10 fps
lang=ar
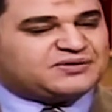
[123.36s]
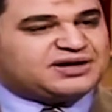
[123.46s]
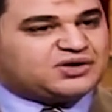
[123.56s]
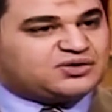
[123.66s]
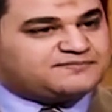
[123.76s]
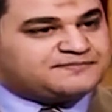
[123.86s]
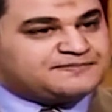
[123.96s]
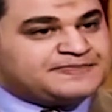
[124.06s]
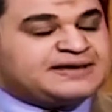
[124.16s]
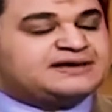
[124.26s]
ولا أم
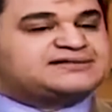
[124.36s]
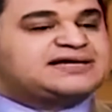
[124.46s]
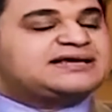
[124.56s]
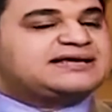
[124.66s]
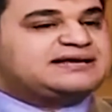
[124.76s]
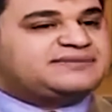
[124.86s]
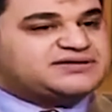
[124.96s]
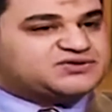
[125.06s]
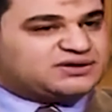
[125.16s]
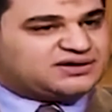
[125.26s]
لذلك
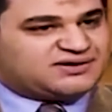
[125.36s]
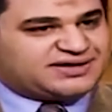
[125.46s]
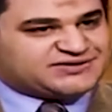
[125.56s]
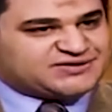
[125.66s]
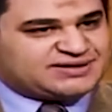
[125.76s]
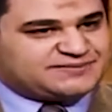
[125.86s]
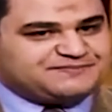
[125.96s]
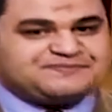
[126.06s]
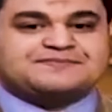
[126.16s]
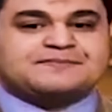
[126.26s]
النبي صلى الله عليه وسلم
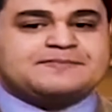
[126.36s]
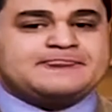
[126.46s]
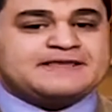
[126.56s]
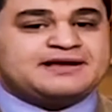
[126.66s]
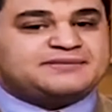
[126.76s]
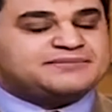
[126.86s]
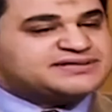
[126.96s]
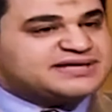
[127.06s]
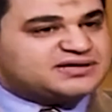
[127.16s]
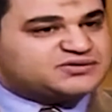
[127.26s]
لما
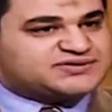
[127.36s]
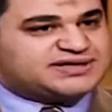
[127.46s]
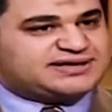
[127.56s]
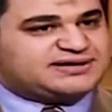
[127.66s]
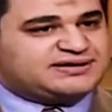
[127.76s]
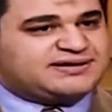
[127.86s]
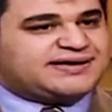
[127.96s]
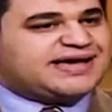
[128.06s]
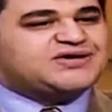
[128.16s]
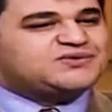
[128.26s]
سألوا السائل
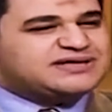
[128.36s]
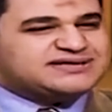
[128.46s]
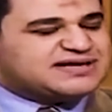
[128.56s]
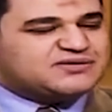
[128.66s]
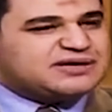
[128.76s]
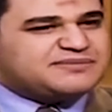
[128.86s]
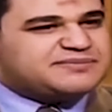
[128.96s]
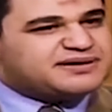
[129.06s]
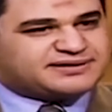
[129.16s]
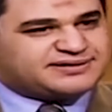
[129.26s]
أي الناس أولى
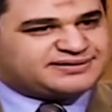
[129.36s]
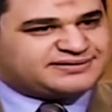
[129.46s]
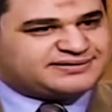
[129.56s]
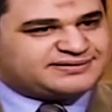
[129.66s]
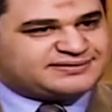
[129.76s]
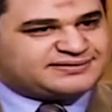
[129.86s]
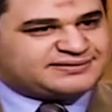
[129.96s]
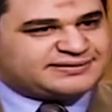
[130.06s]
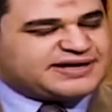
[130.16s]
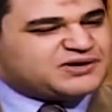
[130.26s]
ببري
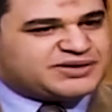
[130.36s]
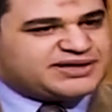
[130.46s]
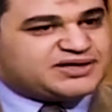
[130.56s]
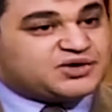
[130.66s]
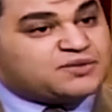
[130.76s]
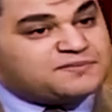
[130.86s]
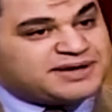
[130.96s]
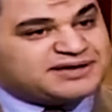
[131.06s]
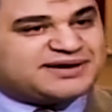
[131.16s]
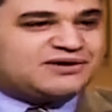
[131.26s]
قال له إيه
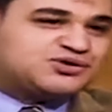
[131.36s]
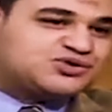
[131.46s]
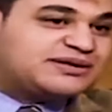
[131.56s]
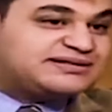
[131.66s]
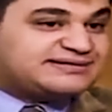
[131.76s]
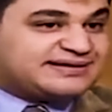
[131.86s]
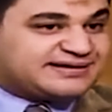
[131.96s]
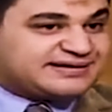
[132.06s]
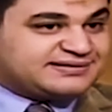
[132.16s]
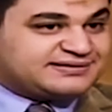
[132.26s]
أمك ما قالوش
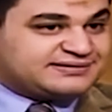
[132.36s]
والدتك